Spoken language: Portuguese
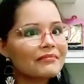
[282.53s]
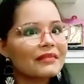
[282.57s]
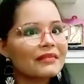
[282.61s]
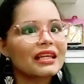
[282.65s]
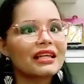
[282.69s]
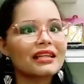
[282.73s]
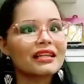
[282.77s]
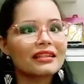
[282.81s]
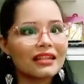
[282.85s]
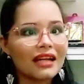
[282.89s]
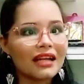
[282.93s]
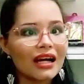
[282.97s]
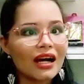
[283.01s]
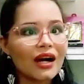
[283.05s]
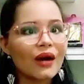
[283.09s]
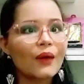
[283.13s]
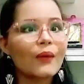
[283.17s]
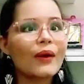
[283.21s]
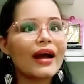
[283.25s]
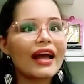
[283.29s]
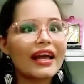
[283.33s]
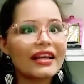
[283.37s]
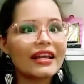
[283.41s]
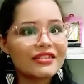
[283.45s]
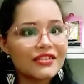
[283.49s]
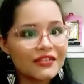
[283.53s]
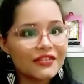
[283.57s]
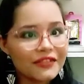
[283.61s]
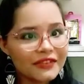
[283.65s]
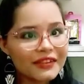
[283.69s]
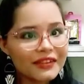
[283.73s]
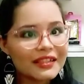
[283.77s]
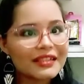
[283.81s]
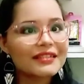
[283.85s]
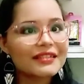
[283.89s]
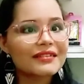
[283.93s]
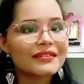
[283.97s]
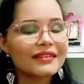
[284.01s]
Então, é
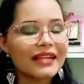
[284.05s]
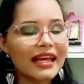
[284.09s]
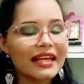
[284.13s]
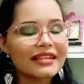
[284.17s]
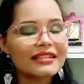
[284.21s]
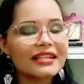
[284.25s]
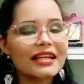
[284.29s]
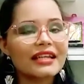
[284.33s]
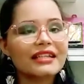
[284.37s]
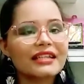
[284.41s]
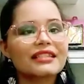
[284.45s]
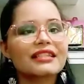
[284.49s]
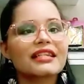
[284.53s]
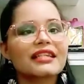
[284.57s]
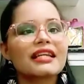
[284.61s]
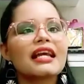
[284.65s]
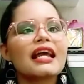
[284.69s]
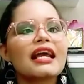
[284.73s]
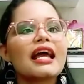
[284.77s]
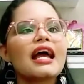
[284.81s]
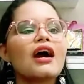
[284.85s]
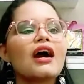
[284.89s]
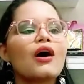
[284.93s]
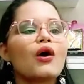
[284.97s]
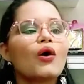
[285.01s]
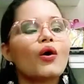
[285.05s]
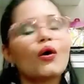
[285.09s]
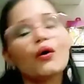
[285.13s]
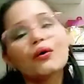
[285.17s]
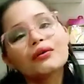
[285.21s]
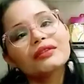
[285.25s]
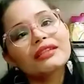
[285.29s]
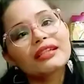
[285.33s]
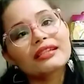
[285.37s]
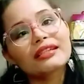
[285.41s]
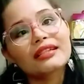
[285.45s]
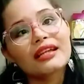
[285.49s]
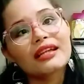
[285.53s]
difícil, né, gente?
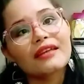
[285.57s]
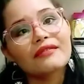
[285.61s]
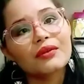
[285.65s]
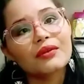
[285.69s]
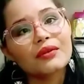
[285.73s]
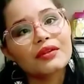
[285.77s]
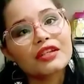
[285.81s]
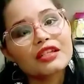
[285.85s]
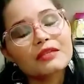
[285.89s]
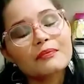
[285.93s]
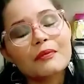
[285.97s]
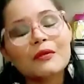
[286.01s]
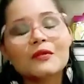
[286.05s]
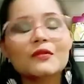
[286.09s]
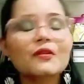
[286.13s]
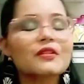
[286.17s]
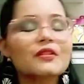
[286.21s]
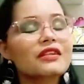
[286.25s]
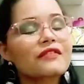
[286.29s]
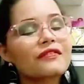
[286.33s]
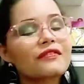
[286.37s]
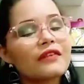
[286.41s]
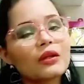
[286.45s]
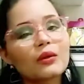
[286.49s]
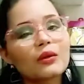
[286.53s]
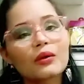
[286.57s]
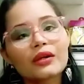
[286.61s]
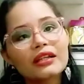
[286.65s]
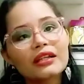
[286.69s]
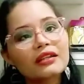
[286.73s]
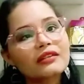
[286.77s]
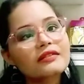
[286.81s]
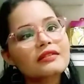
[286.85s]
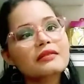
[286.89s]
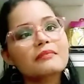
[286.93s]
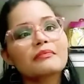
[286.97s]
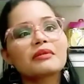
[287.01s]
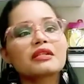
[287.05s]
Outras, teve outras pessoas que falou que
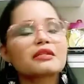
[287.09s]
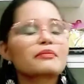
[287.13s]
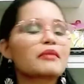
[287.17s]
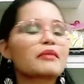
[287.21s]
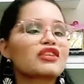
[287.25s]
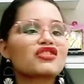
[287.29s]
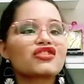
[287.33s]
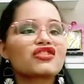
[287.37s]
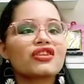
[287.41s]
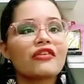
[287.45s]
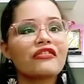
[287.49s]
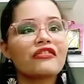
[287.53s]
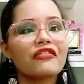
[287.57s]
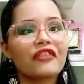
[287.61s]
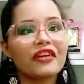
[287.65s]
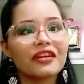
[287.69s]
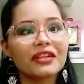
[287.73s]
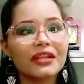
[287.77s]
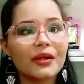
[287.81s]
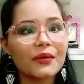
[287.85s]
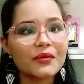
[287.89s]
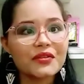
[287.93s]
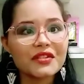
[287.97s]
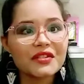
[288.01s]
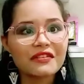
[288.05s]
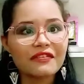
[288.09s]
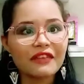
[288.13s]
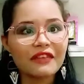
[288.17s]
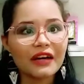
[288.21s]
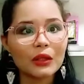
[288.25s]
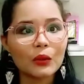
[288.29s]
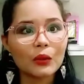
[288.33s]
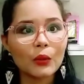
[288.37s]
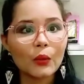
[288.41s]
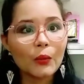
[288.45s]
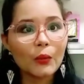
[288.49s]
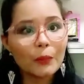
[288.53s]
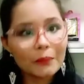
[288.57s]
simplesmente não foi Deus que
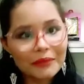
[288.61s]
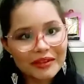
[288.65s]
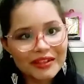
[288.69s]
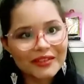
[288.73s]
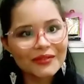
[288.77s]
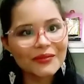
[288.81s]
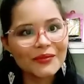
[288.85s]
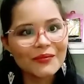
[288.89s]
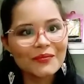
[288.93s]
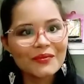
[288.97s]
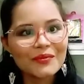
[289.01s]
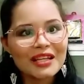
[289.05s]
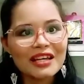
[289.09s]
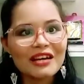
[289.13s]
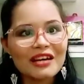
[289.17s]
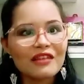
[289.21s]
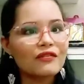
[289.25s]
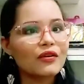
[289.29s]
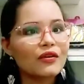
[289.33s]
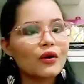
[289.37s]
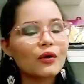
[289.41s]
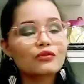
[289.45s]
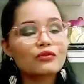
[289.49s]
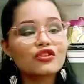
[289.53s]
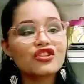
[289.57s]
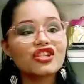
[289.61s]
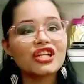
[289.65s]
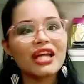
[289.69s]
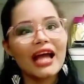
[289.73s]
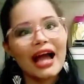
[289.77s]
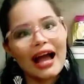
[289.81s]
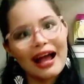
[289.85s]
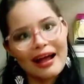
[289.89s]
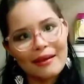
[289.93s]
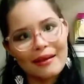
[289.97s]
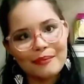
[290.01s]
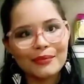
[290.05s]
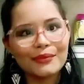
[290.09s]
falou comigo, foi o
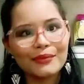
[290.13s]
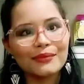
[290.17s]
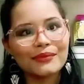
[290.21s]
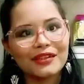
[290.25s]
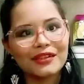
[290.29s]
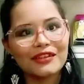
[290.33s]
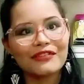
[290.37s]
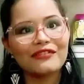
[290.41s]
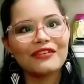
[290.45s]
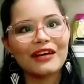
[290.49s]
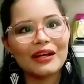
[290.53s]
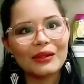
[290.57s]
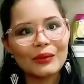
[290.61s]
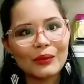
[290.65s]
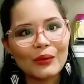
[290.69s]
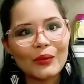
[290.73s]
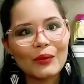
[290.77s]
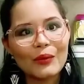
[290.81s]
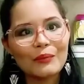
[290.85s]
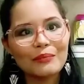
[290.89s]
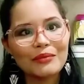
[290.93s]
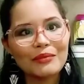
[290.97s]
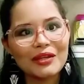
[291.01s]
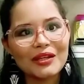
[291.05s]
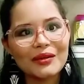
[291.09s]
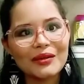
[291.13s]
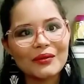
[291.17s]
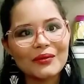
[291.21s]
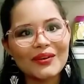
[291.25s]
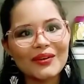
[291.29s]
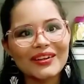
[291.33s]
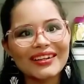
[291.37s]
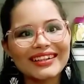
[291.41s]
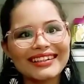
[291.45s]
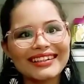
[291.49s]
diabo que falou comigo,